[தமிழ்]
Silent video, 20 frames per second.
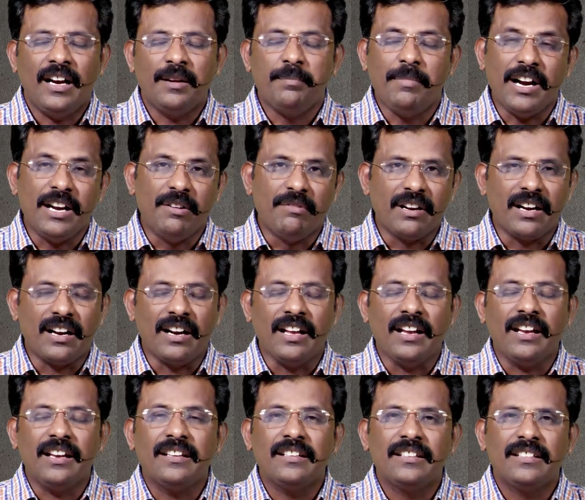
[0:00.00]

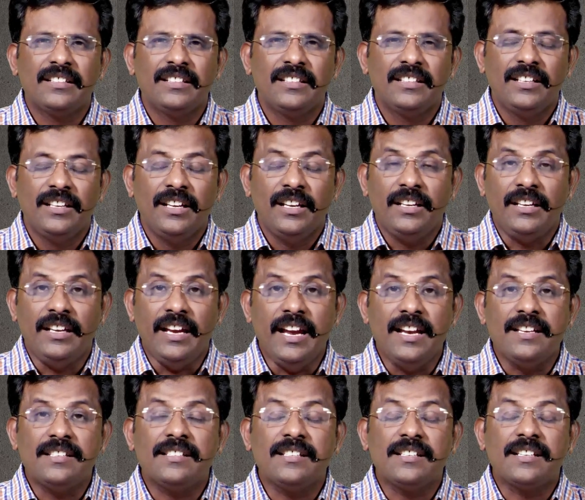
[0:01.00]
அன்பானவர்களே
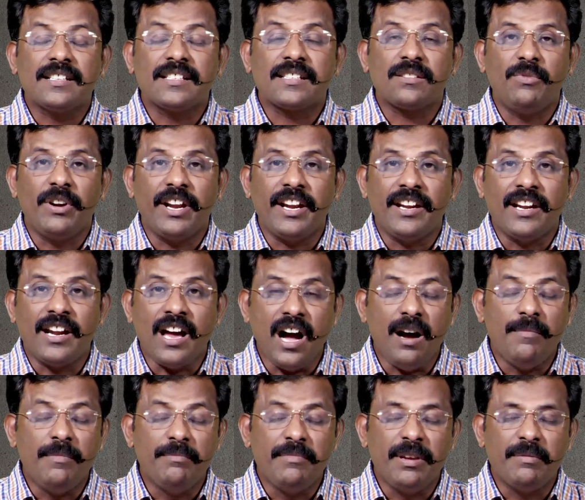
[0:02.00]
இயேசு கிறிஸ்தனுடைய
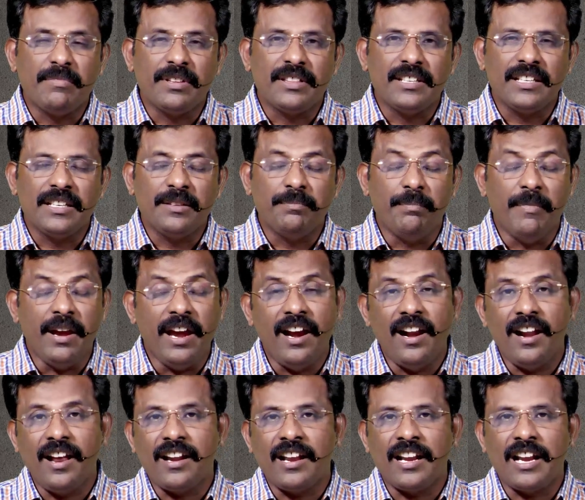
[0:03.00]
நாமம் என்பது
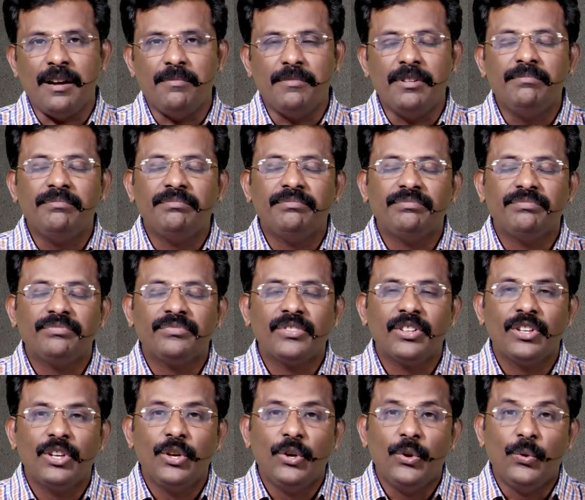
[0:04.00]
மேலான நாமம்
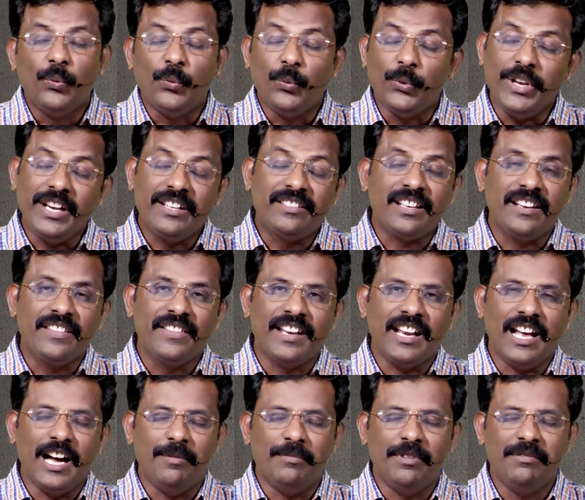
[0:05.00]
உயிர்த்தெழுந்த
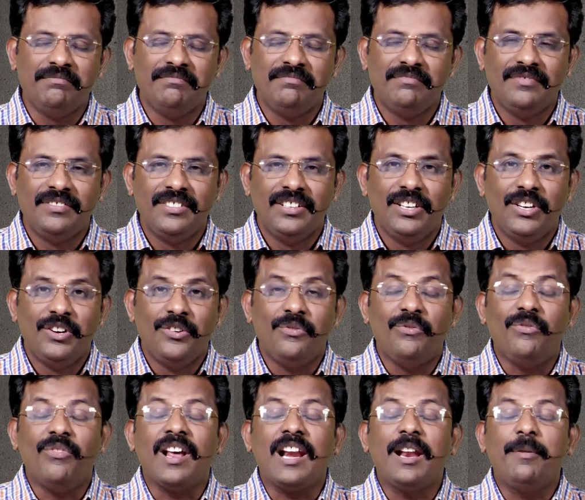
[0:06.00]
நாமம்
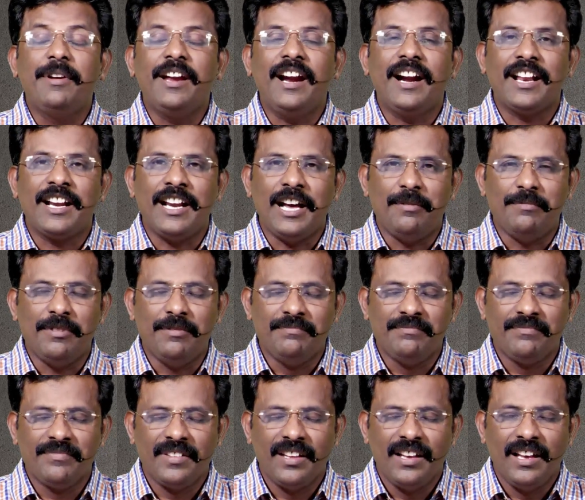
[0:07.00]
வலமையான நாமம்
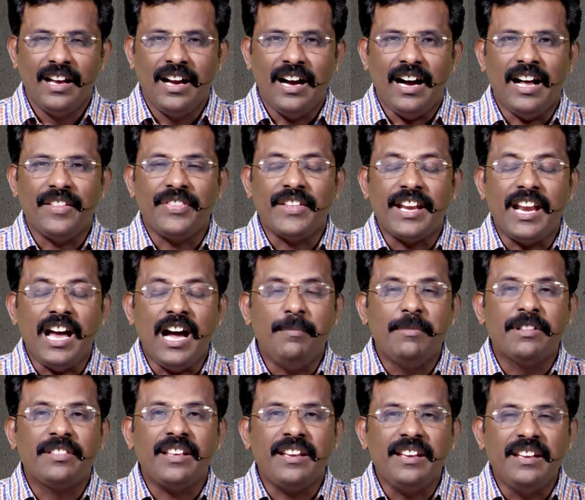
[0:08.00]
அந்த
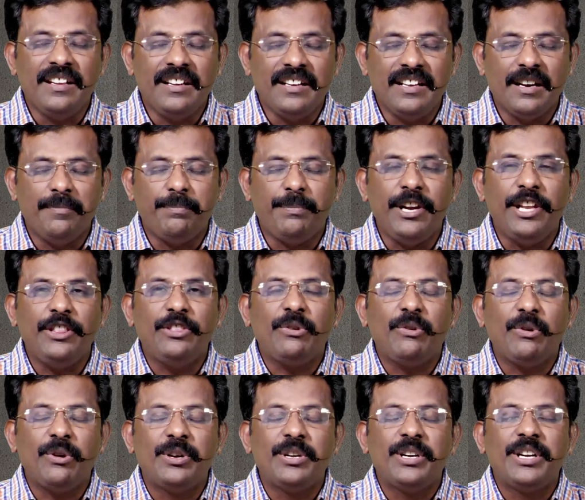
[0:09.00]
நாமத்தை இருக பிடித்து
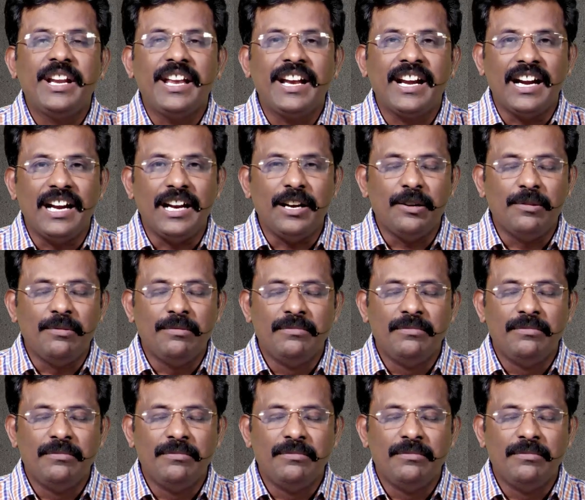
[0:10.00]
கொண்டு நீங்கள்